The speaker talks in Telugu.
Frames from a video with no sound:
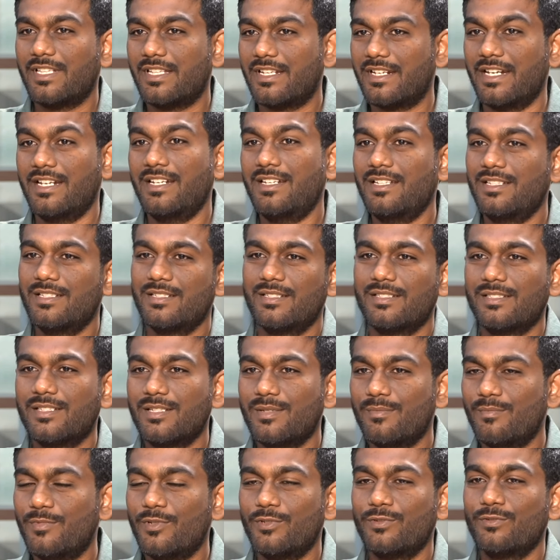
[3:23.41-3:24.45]
రెడ్
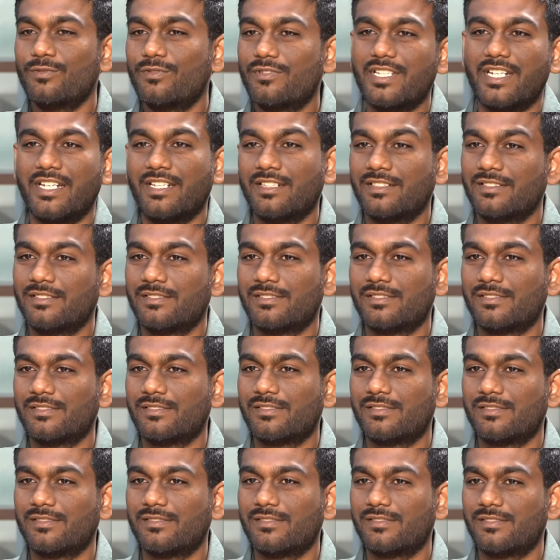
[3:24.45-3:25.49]
బ్లూ గ్రీన్
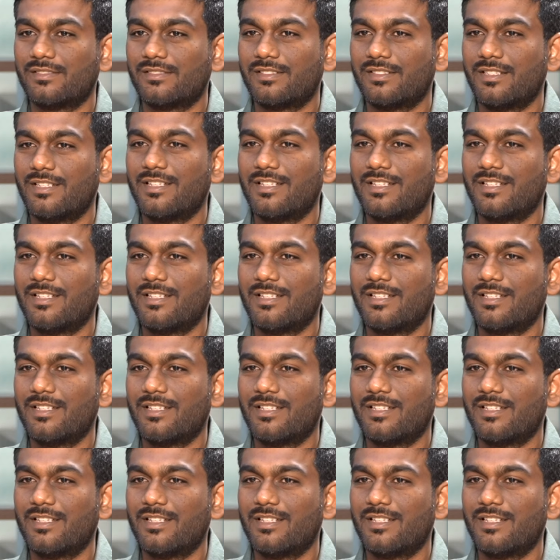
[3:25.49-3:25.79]
ఓకే